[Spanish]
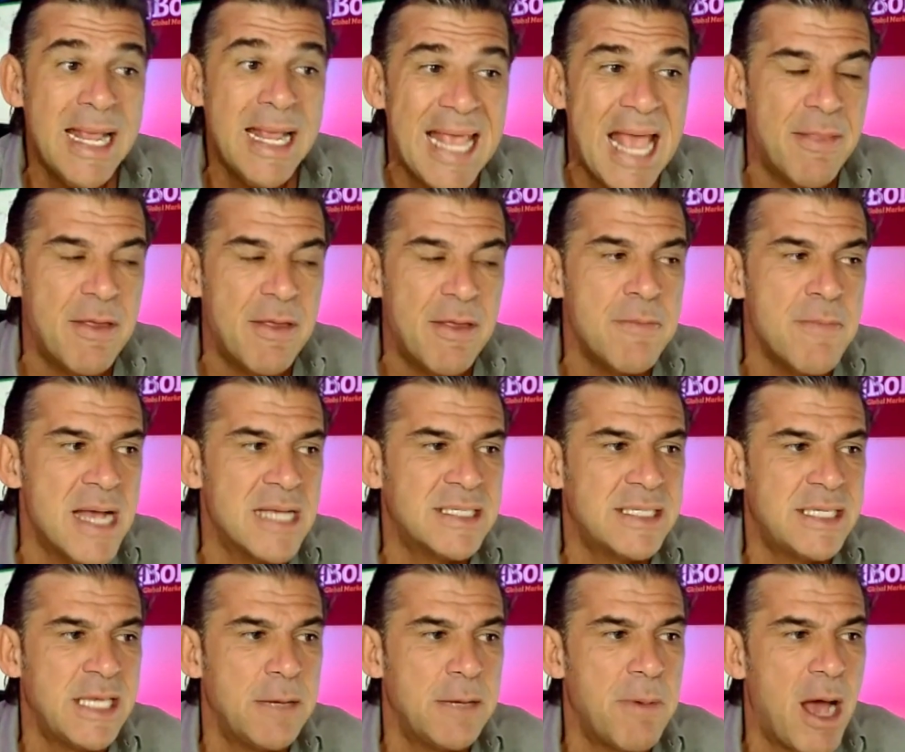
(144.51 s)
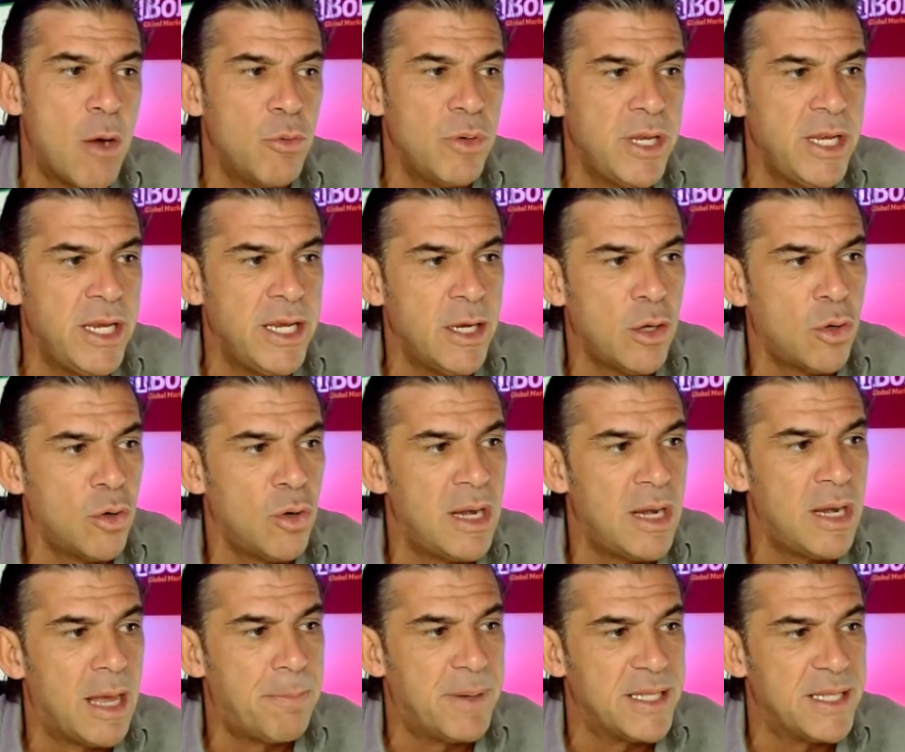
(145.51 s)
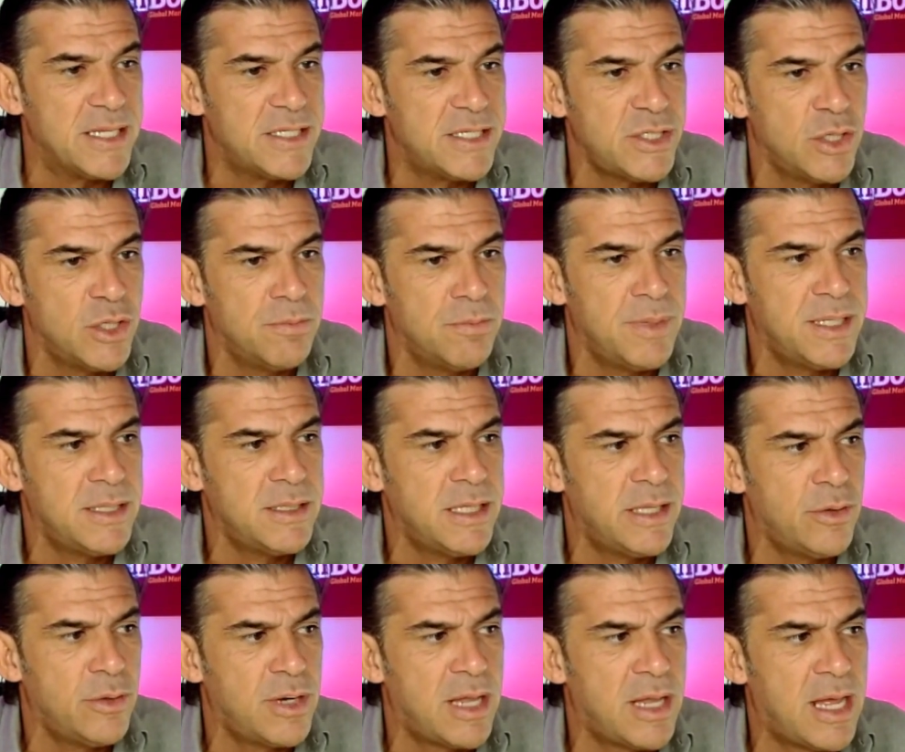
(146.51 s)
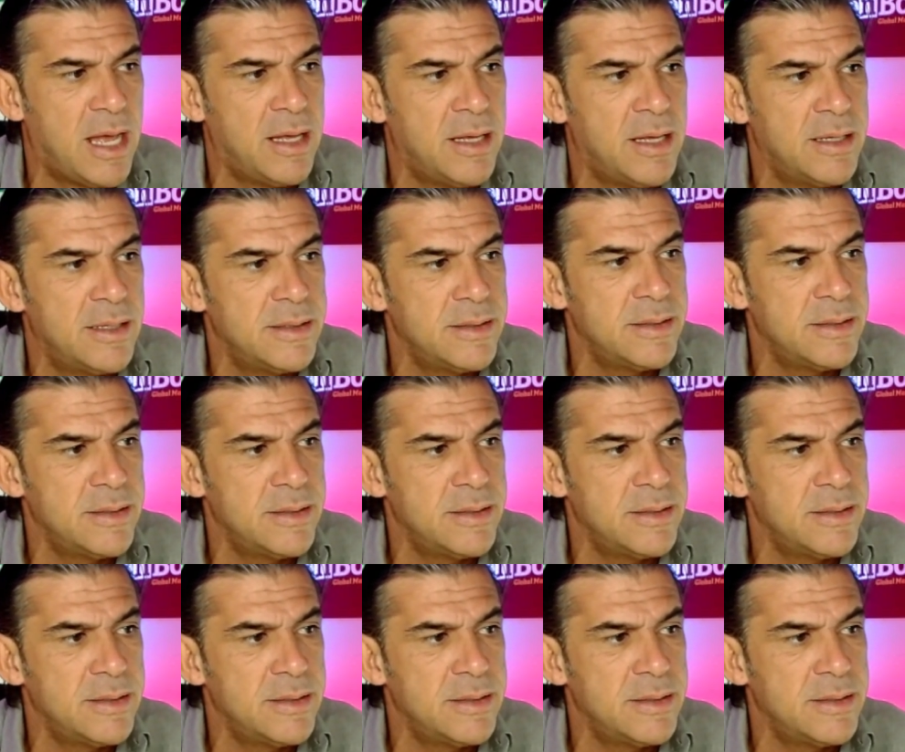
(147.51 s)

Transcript: que además se va a unir con la presión vendedora